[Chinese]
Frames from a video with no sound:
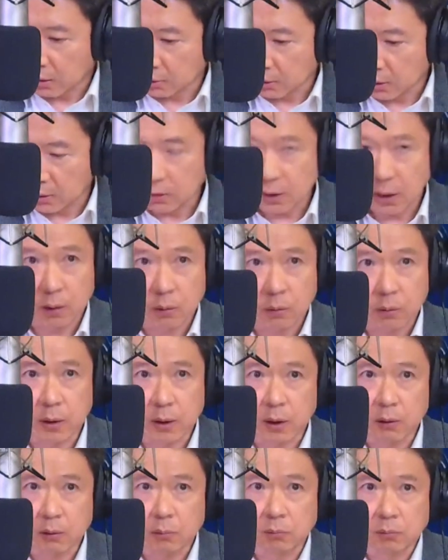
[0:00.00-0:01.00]
等一下回
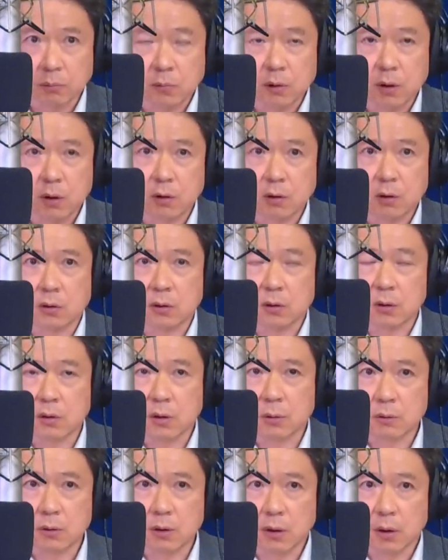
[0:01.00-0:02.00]
来第二小时的
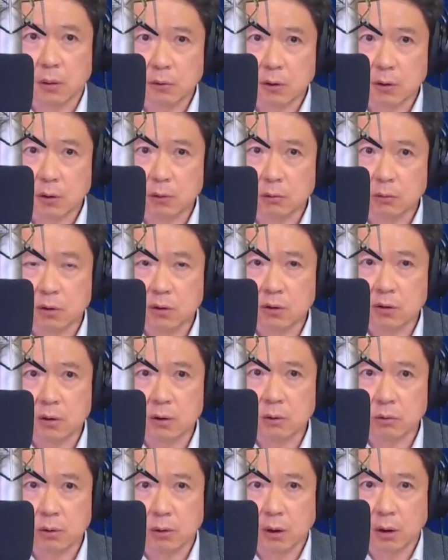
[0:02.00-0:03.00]
节目现场我们更多的资
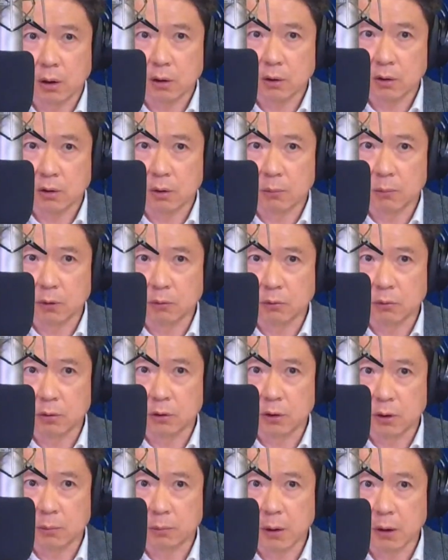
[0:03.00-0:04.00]
讯要跟听众朋友做一
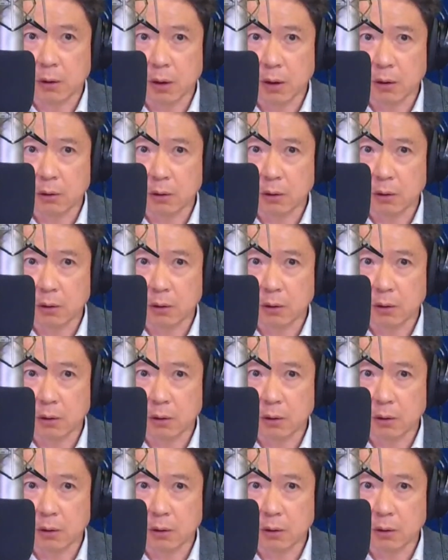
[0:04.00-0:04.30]
些报告